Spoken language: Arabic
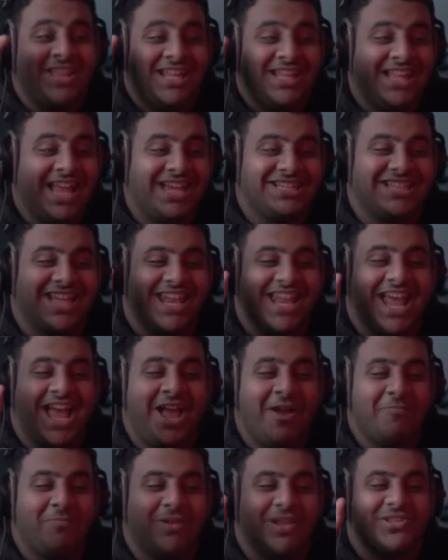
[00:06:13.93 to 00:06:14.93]
11
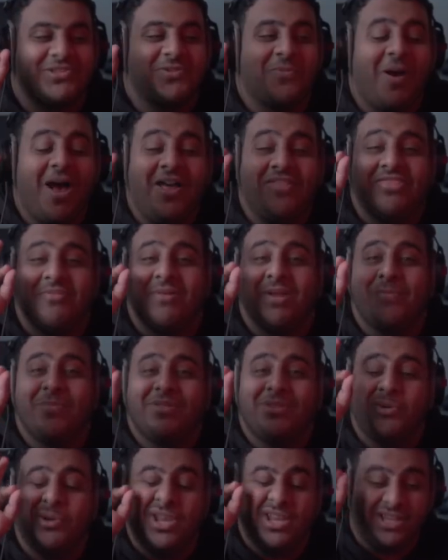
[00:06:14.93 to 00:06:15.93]
لاعب بلس 81
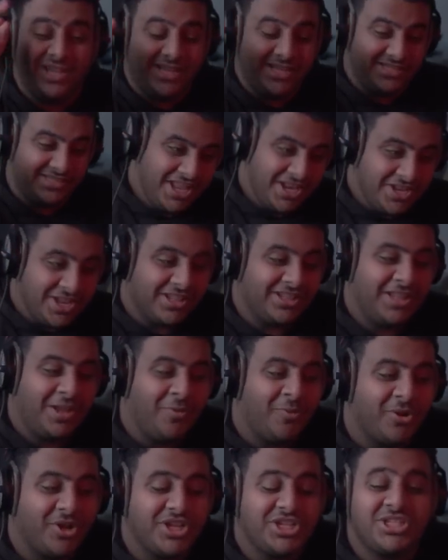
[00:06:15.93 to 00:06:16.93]
بالدوري الانجليزي نطلع
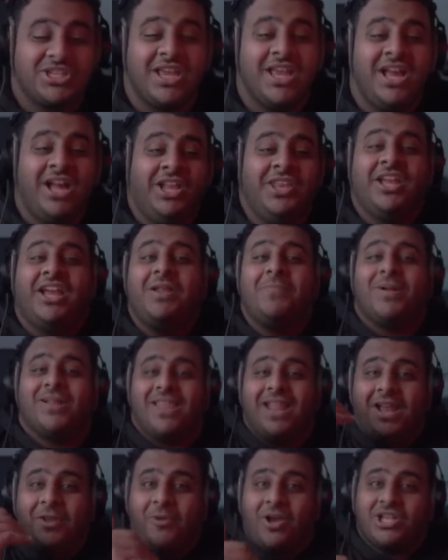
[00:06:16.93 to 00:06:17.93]
ونخش احنا كل ما
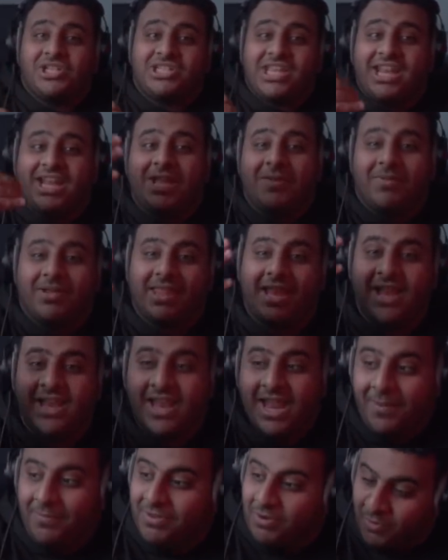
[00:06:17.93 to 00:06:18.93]
طلعنا وخشينا كل ما طلعنا
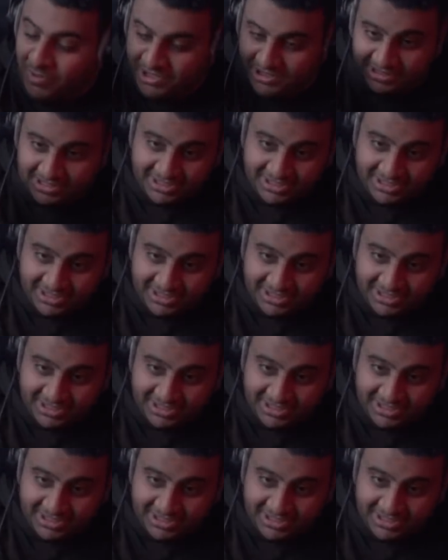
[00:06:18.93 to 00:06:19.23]
لاعبين كويسين